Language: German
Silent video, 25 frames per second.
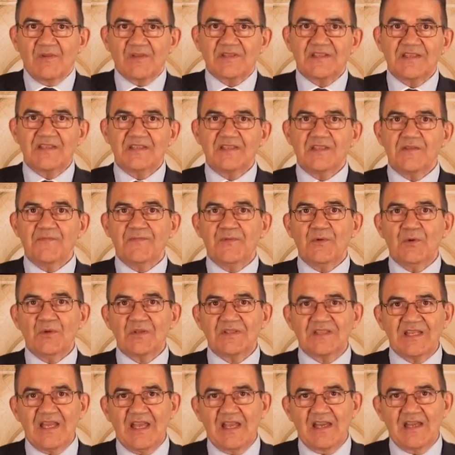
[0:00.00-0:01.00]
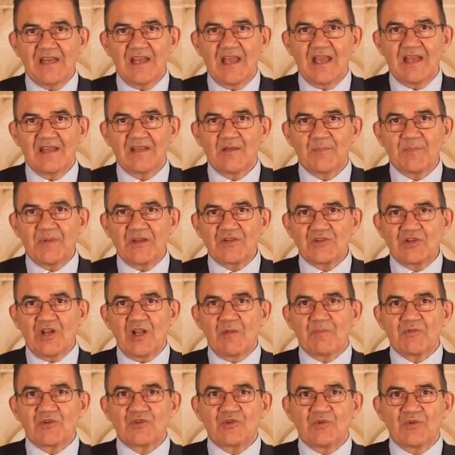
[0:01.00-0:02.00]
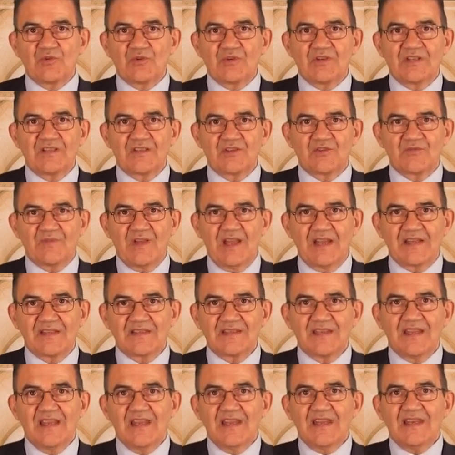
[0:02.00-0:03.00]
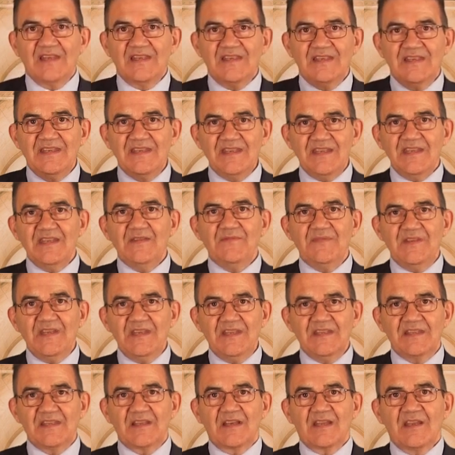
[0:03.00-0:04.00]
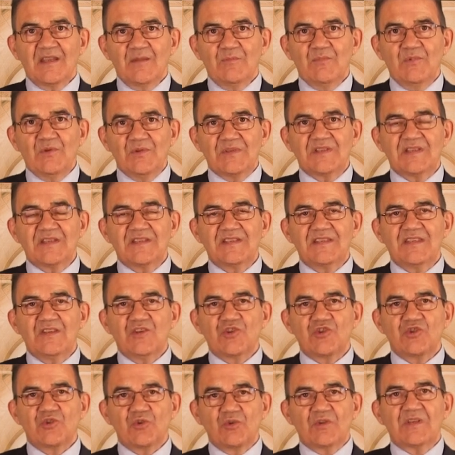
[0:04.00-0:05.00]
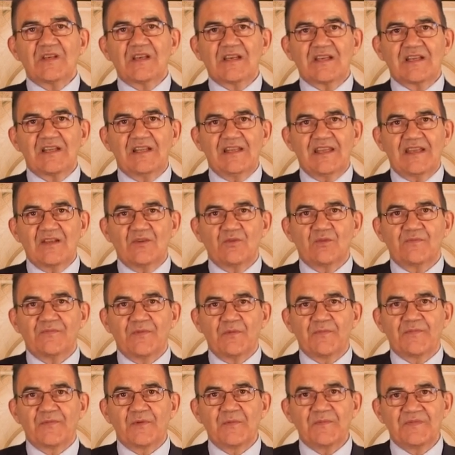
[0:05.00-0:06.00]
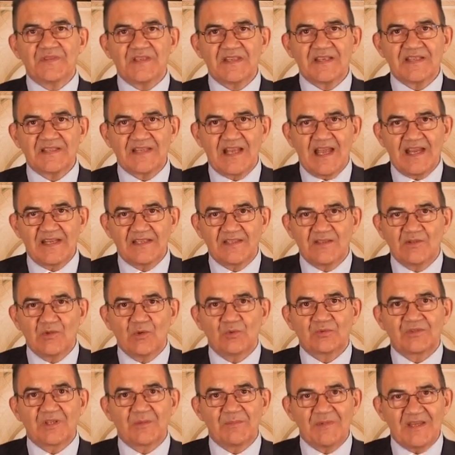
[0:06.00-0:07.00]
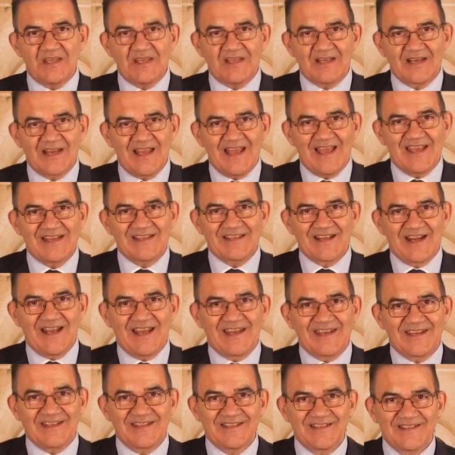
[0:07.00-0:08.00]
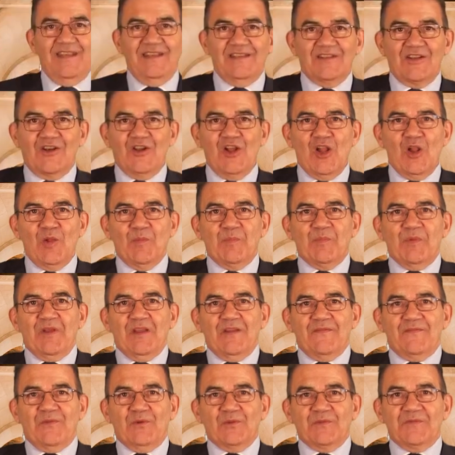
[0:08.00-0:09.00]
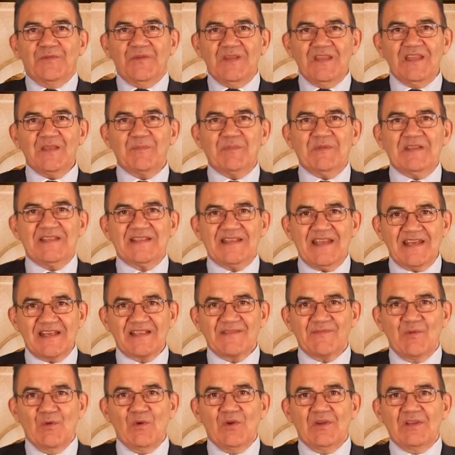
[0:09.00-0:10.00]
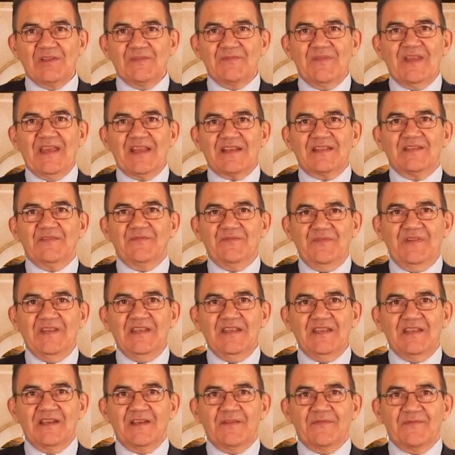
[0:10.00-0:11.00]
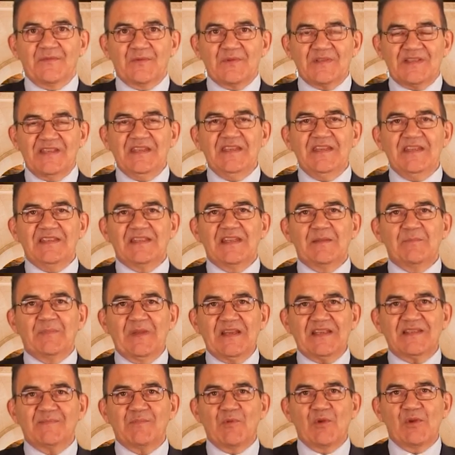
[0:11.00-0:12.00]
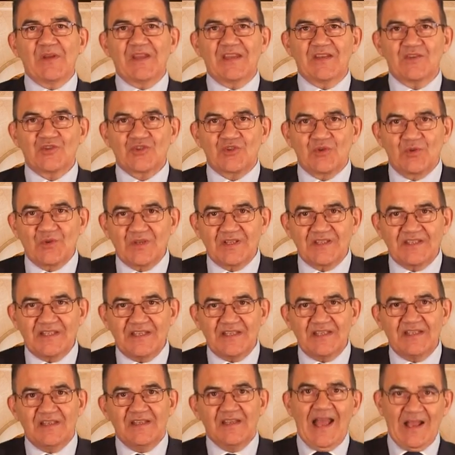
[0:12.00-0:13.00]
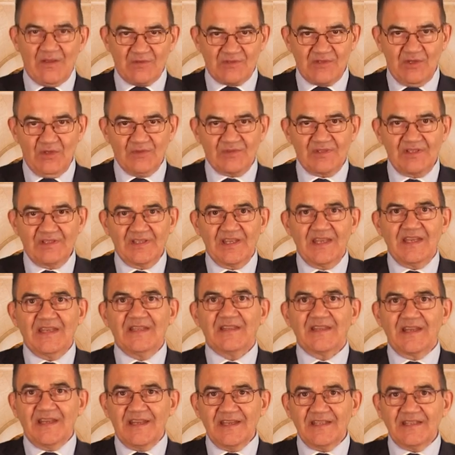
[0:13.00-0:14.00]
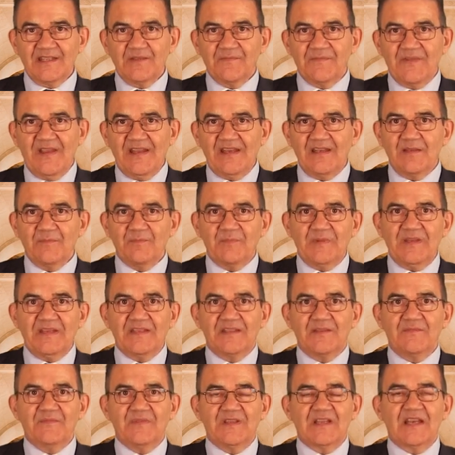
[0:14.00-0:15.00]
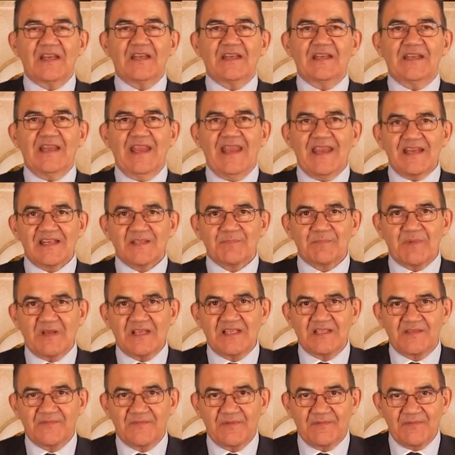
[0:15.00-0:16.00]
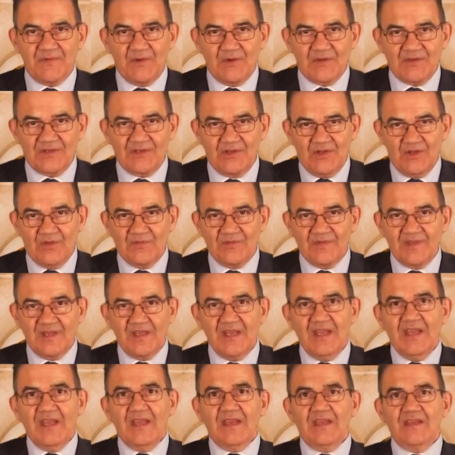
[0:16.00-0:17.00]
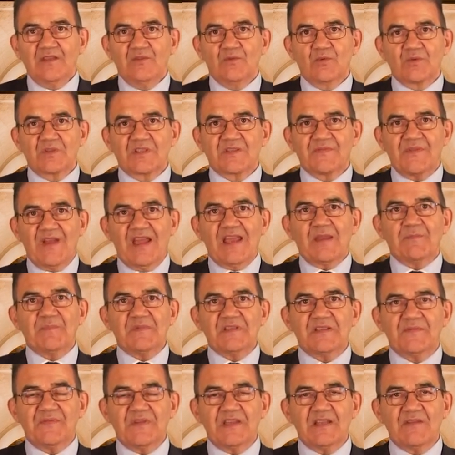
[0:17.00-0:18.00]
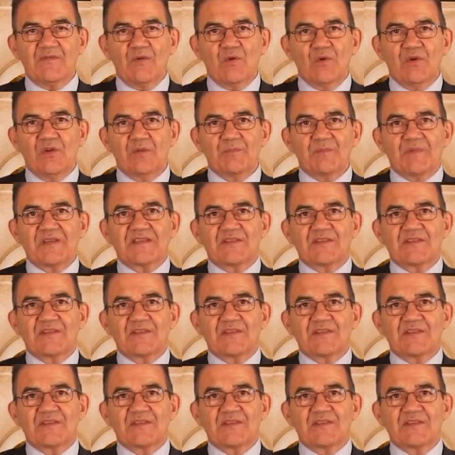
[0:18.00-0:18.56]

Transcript: Was sind die Vorteile einer Pauschalbesteuerung in der Schweiz? Nie wieder müssen Sie Steuererklärung von 50 Seiten oder mehr einreichen. Innerhalb von vier bis sechs Wochen werden wir für Sie den bestmöglichen Steuerdeal aushandeln. In dringenden Fällen bieten wir einen Expressverfahren an. In nur zwei bis vier Wochen